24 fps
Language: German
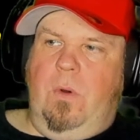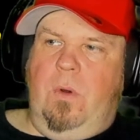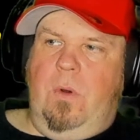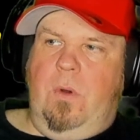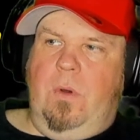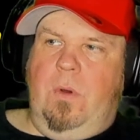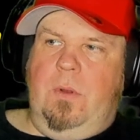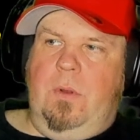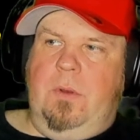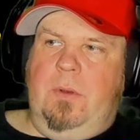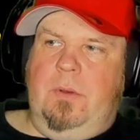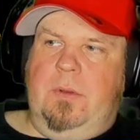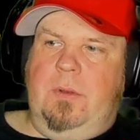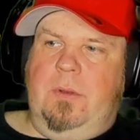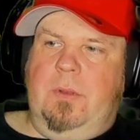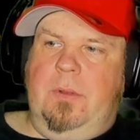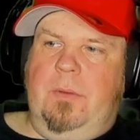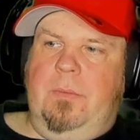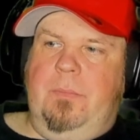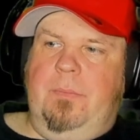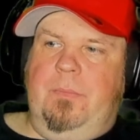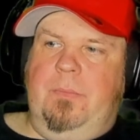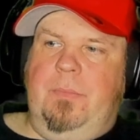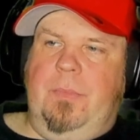
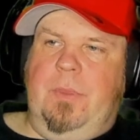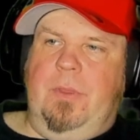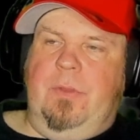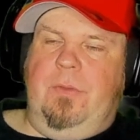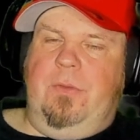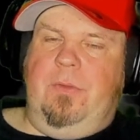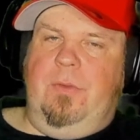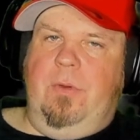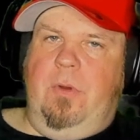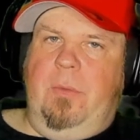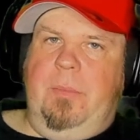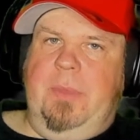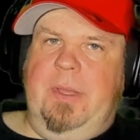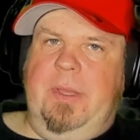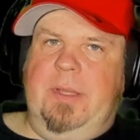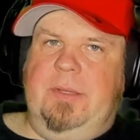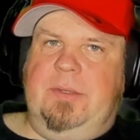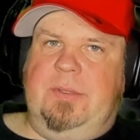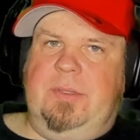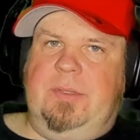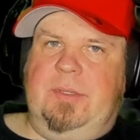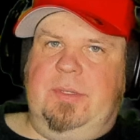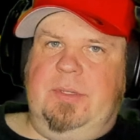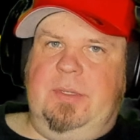Und
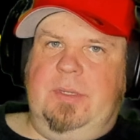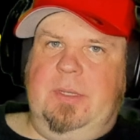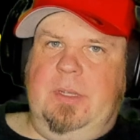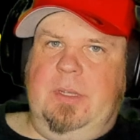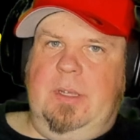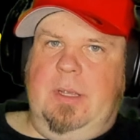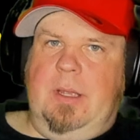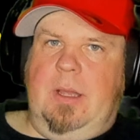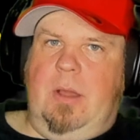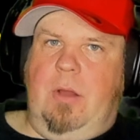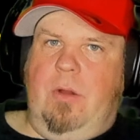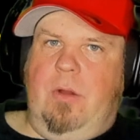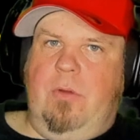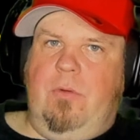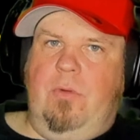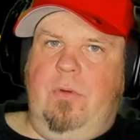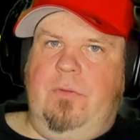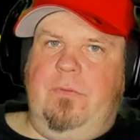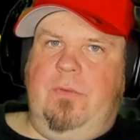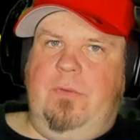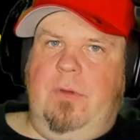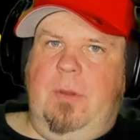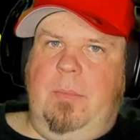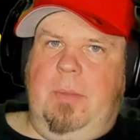somit auch
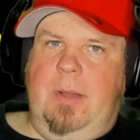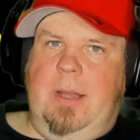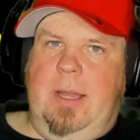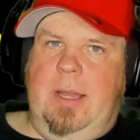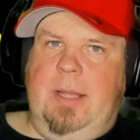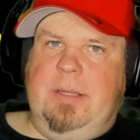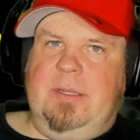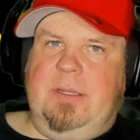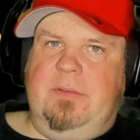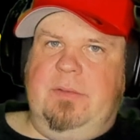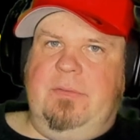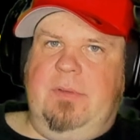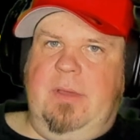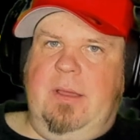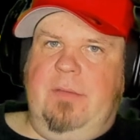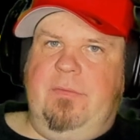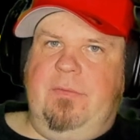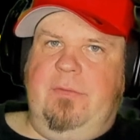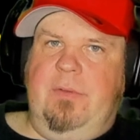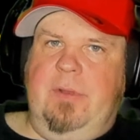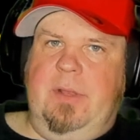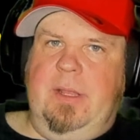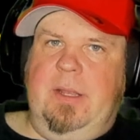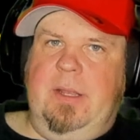gut vorbereitet
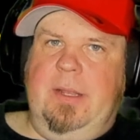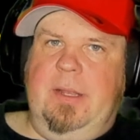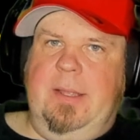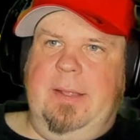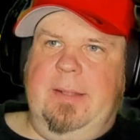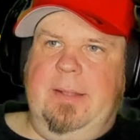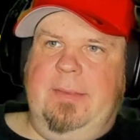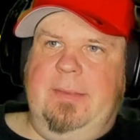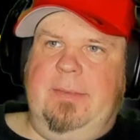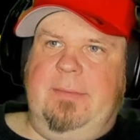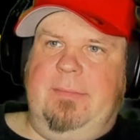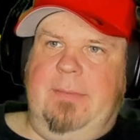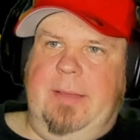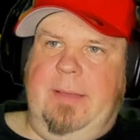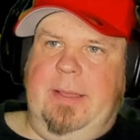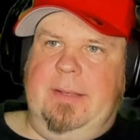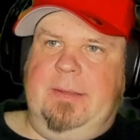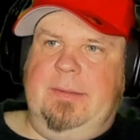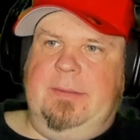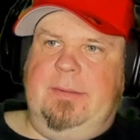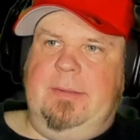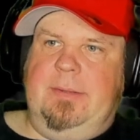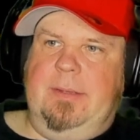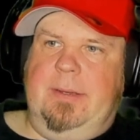war für den
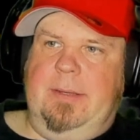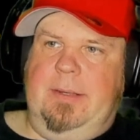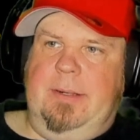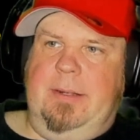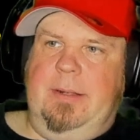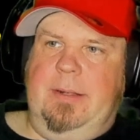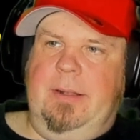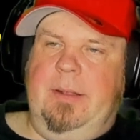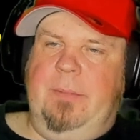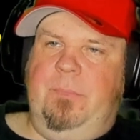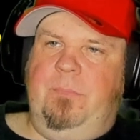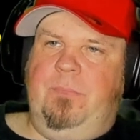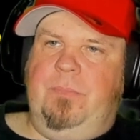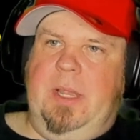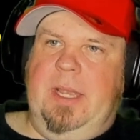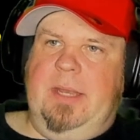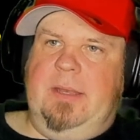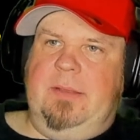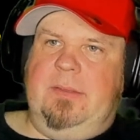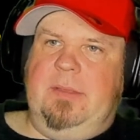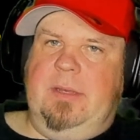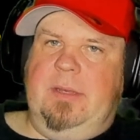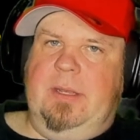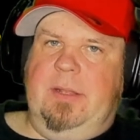zweiten Teil. Worum
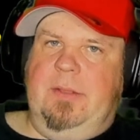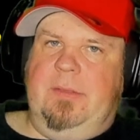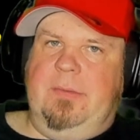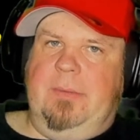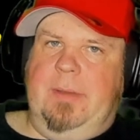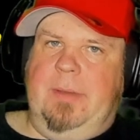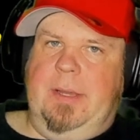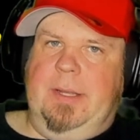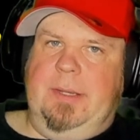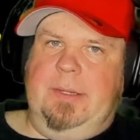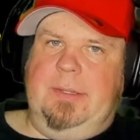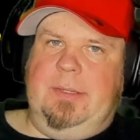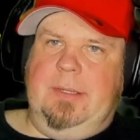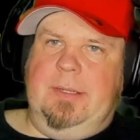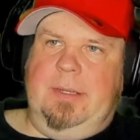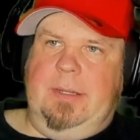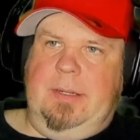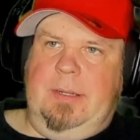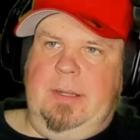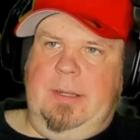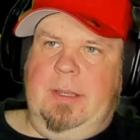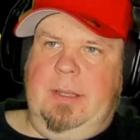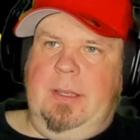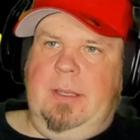geht es in dem zweiten
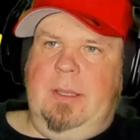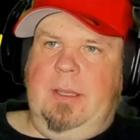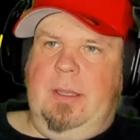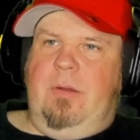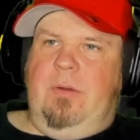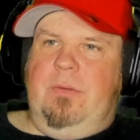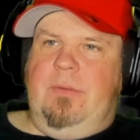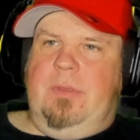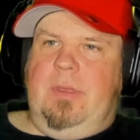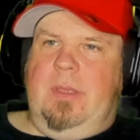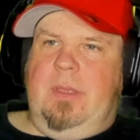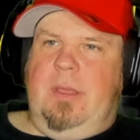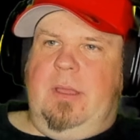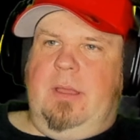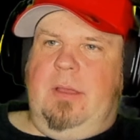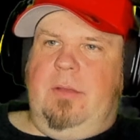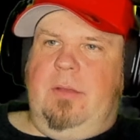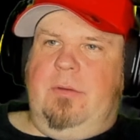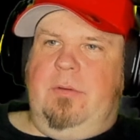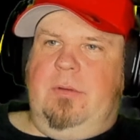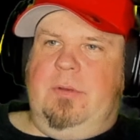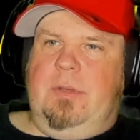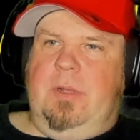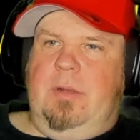Teil? Ja,
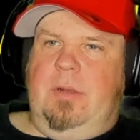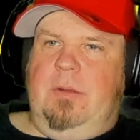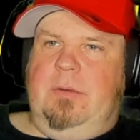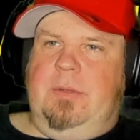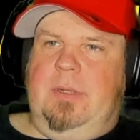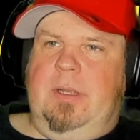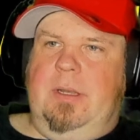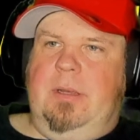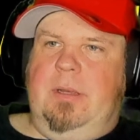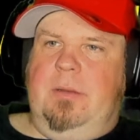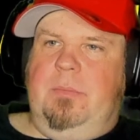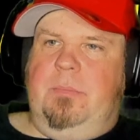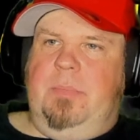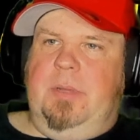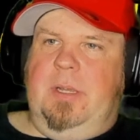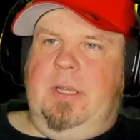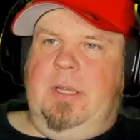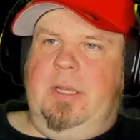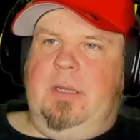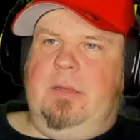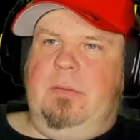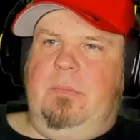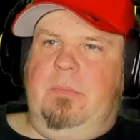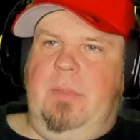unser guter Lieutenant
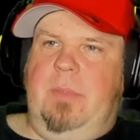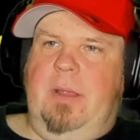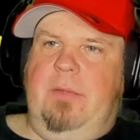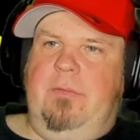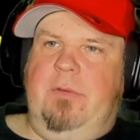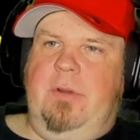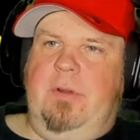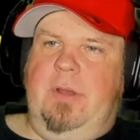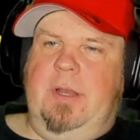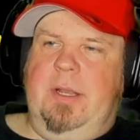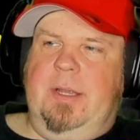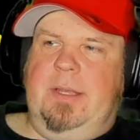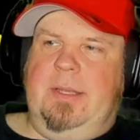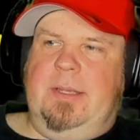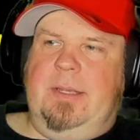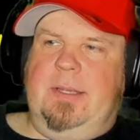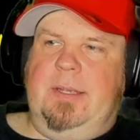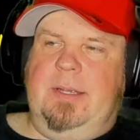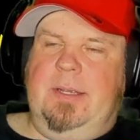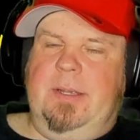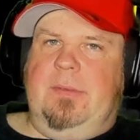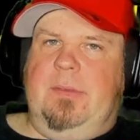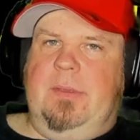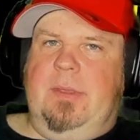Pete Maverick
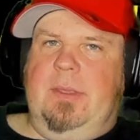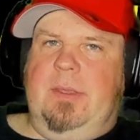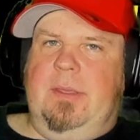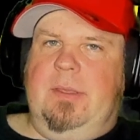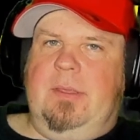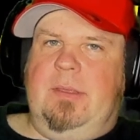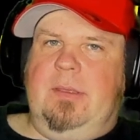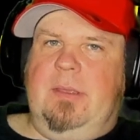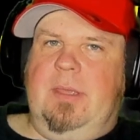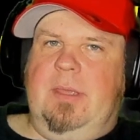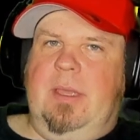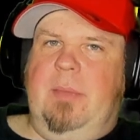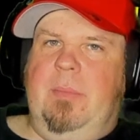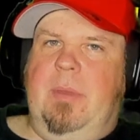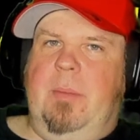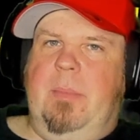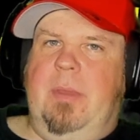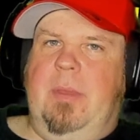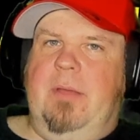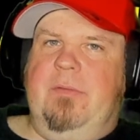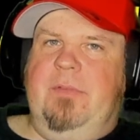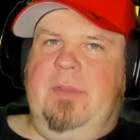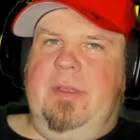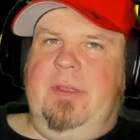hat sich
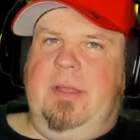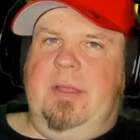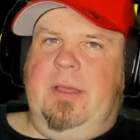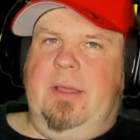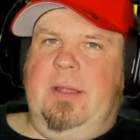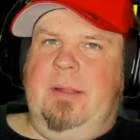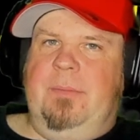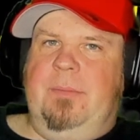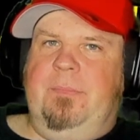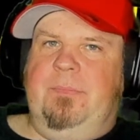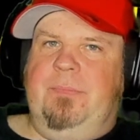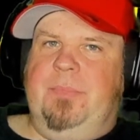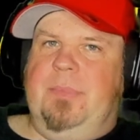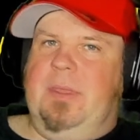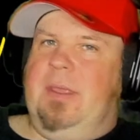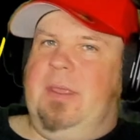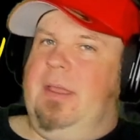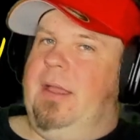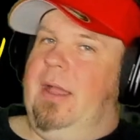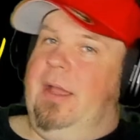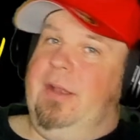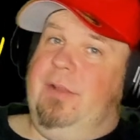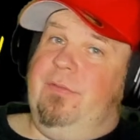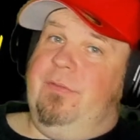immer mal wieder
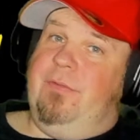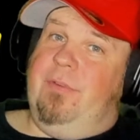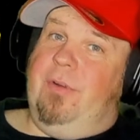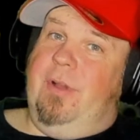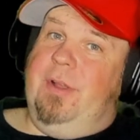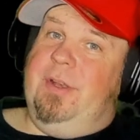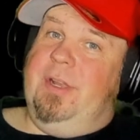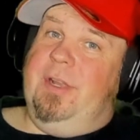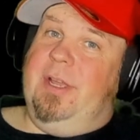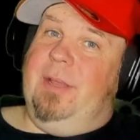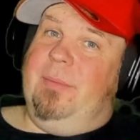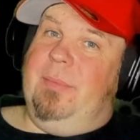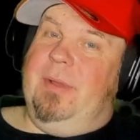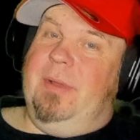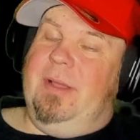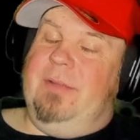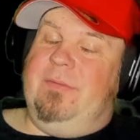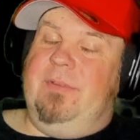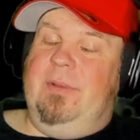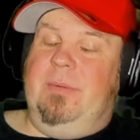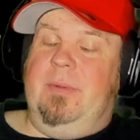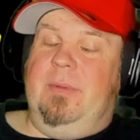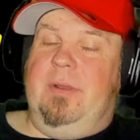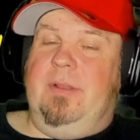keine Freunde
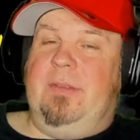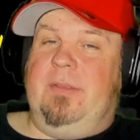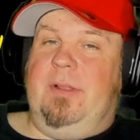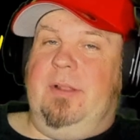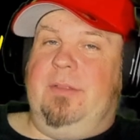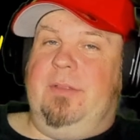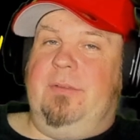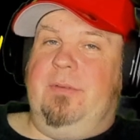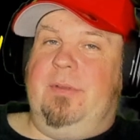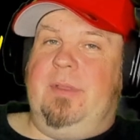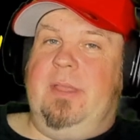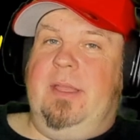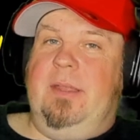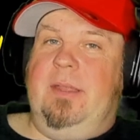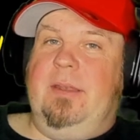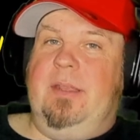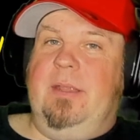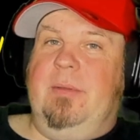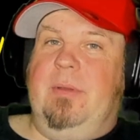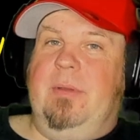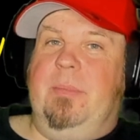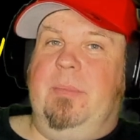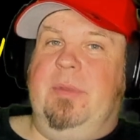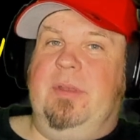gemacht, wie man es halt so
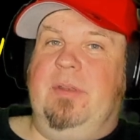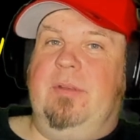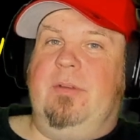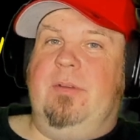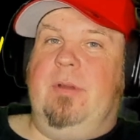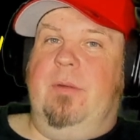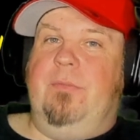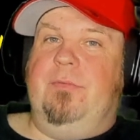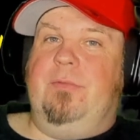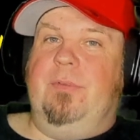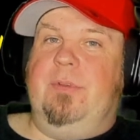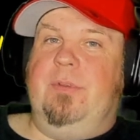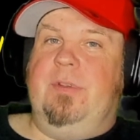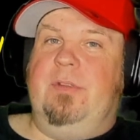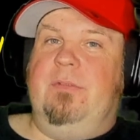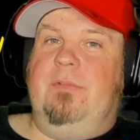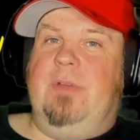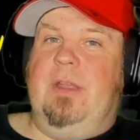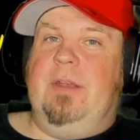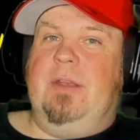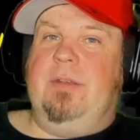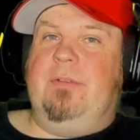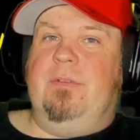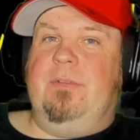kennt, immer mit dem Kopf durch
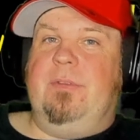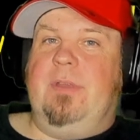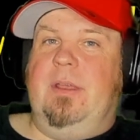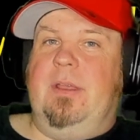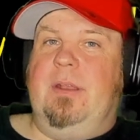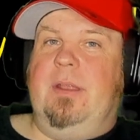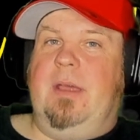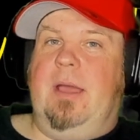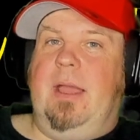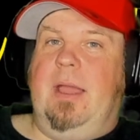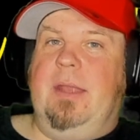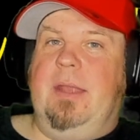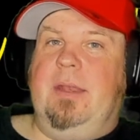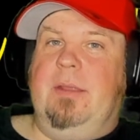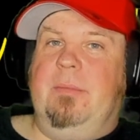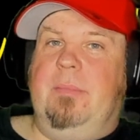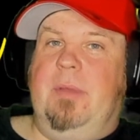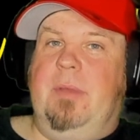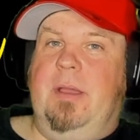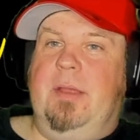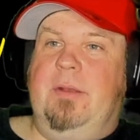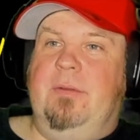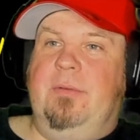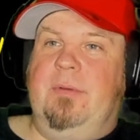die Wand und seine
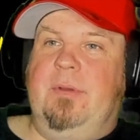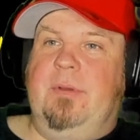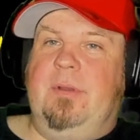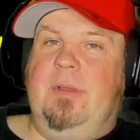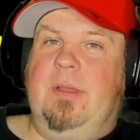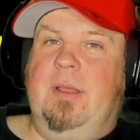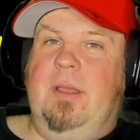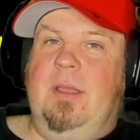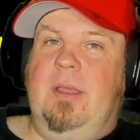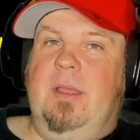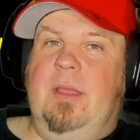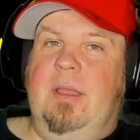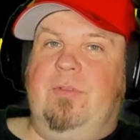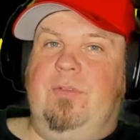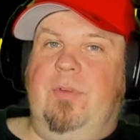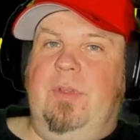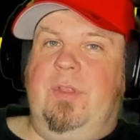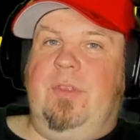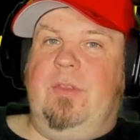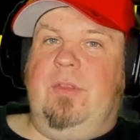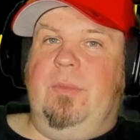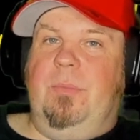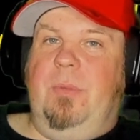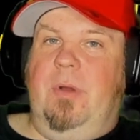eigene Meinung versucht
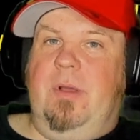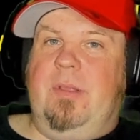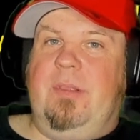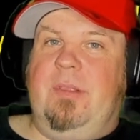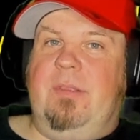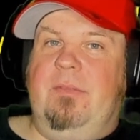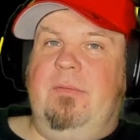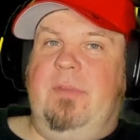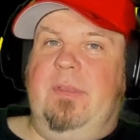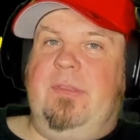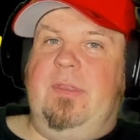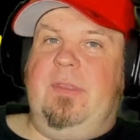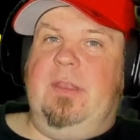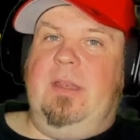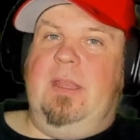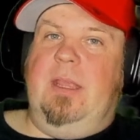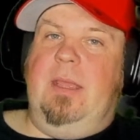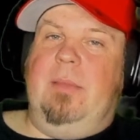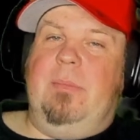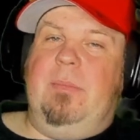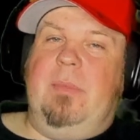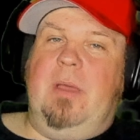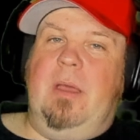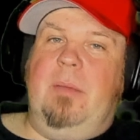durchzuboxen, was
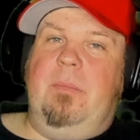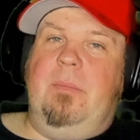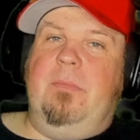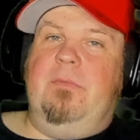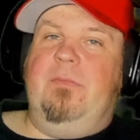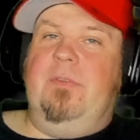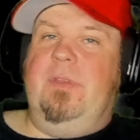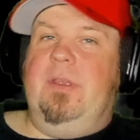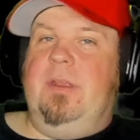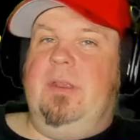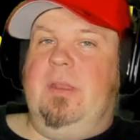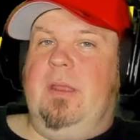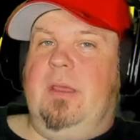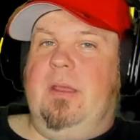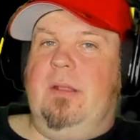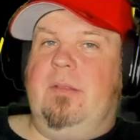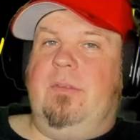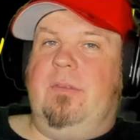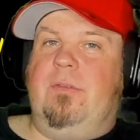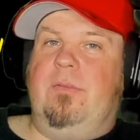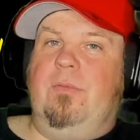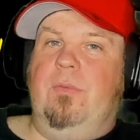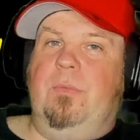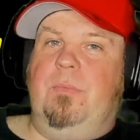ihn immer
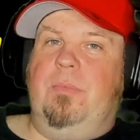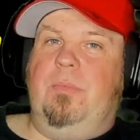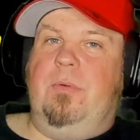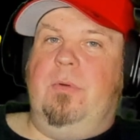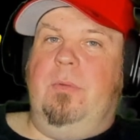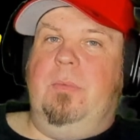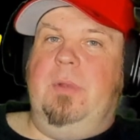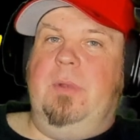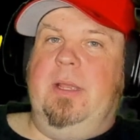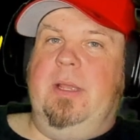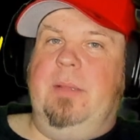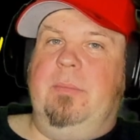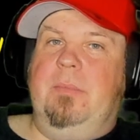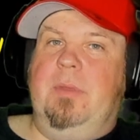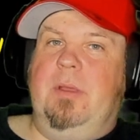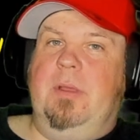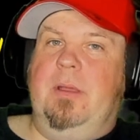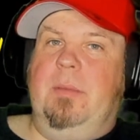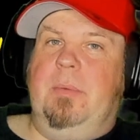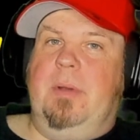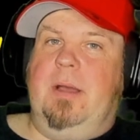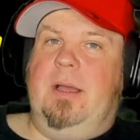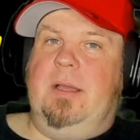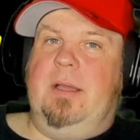wieder zu
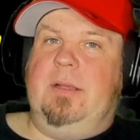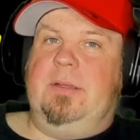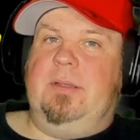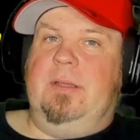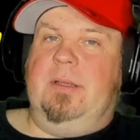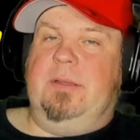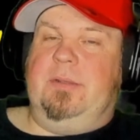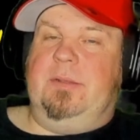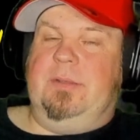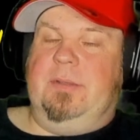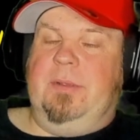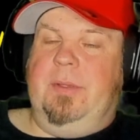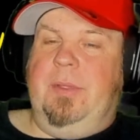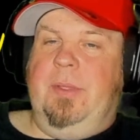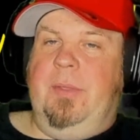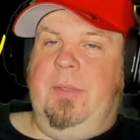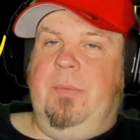Problemen gebracht hat.